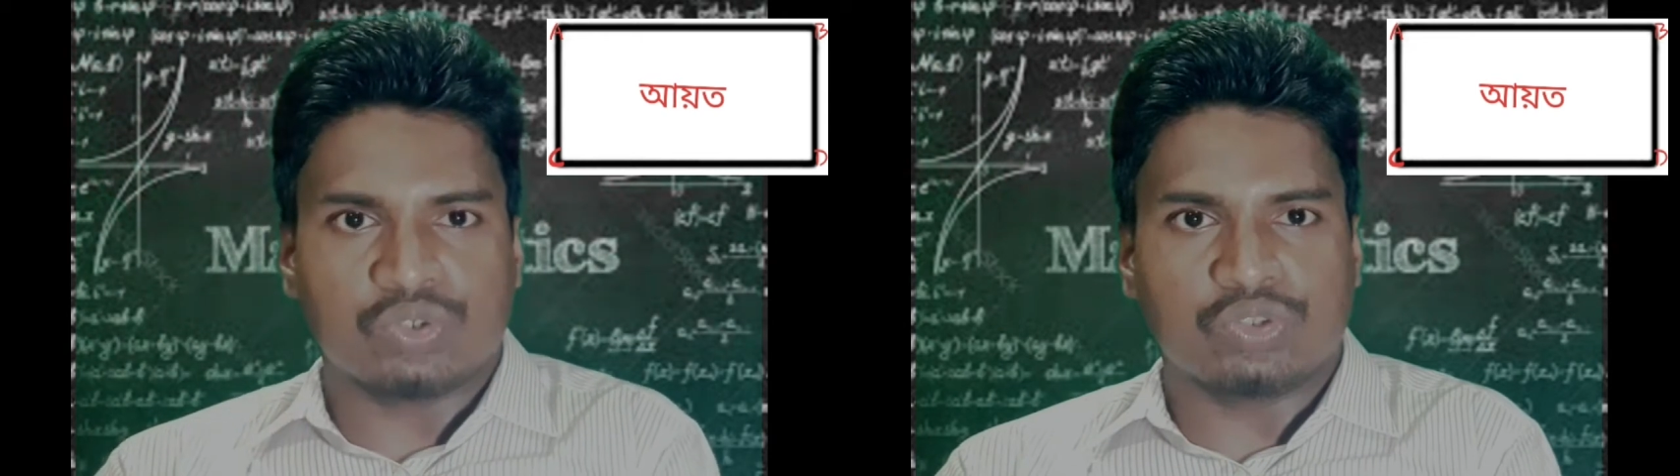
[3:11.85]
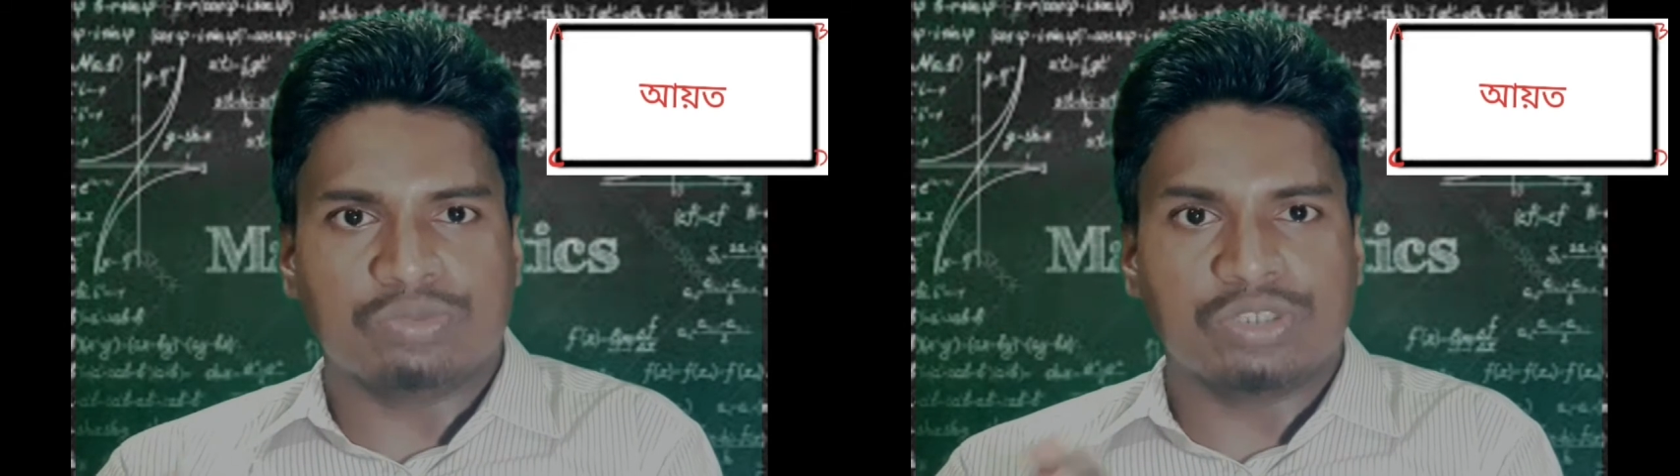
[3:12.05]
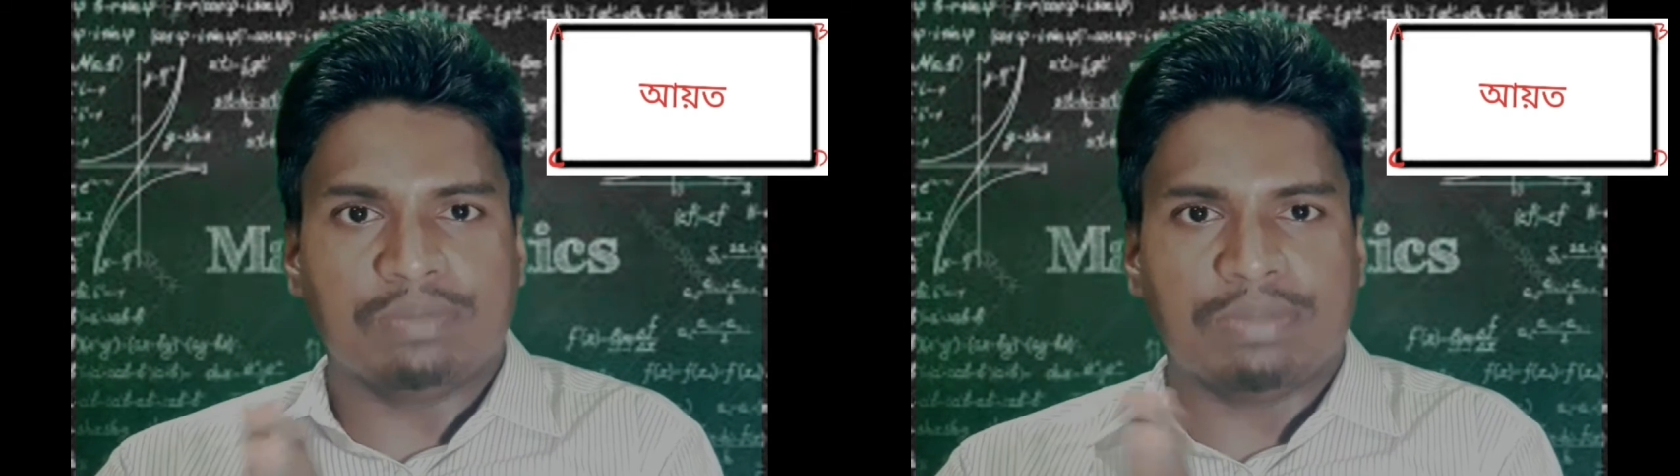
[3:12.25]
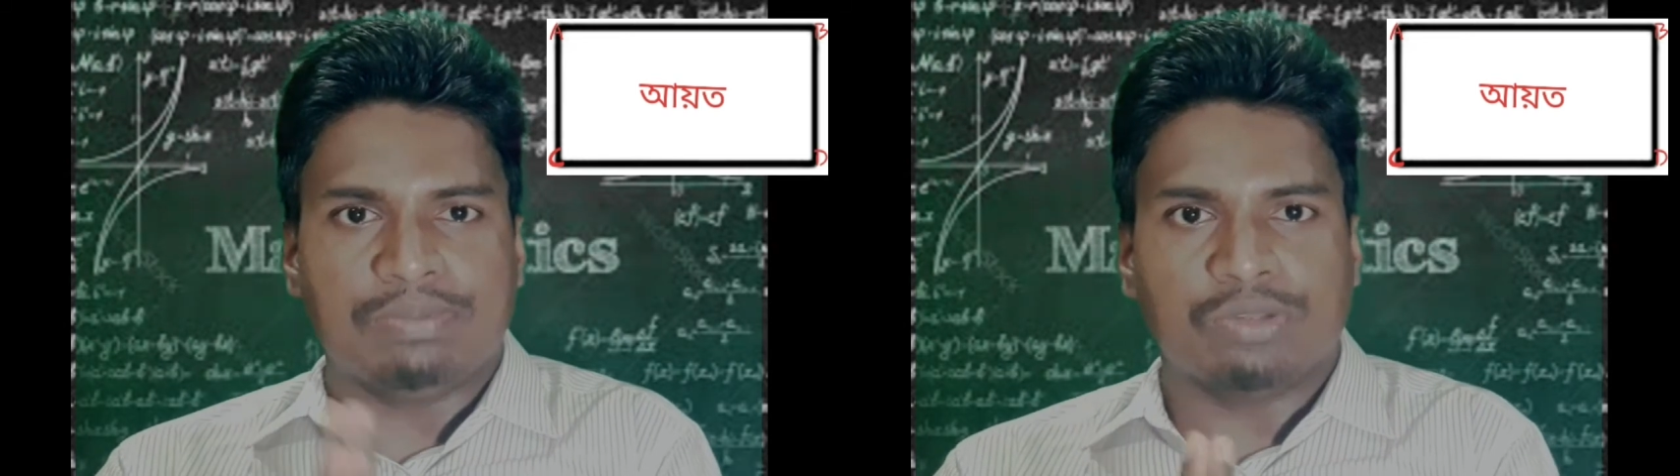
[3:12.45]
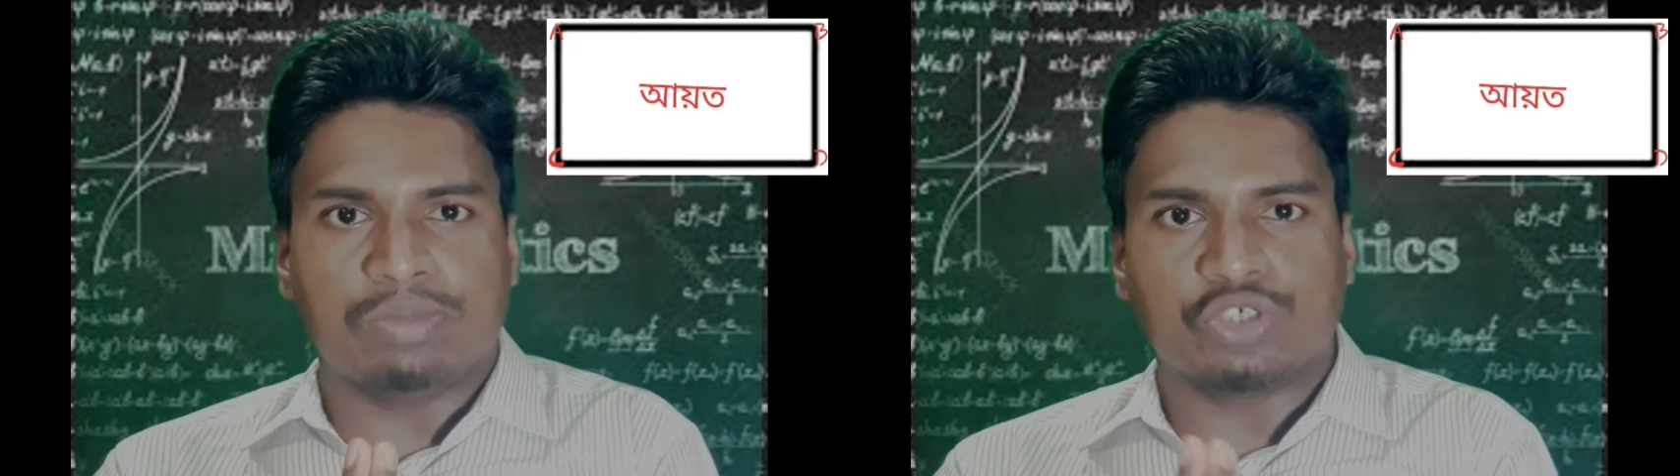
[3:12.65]
চতুর্ভুজের
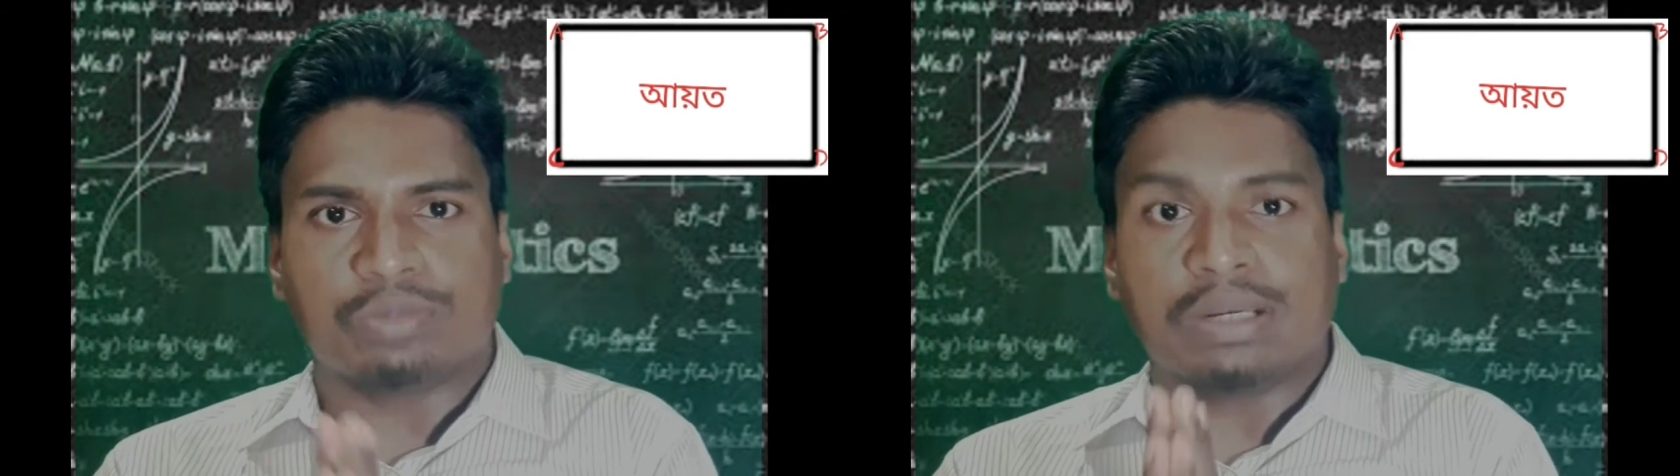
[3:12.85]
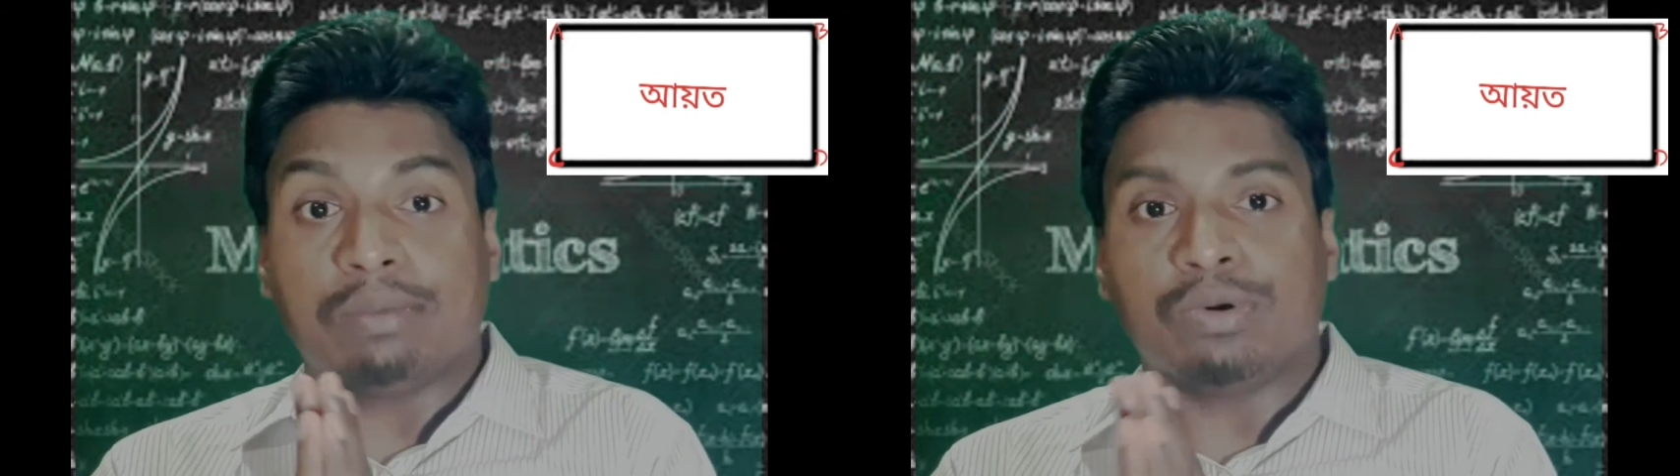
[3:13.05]
বিপরীত বাহু সমান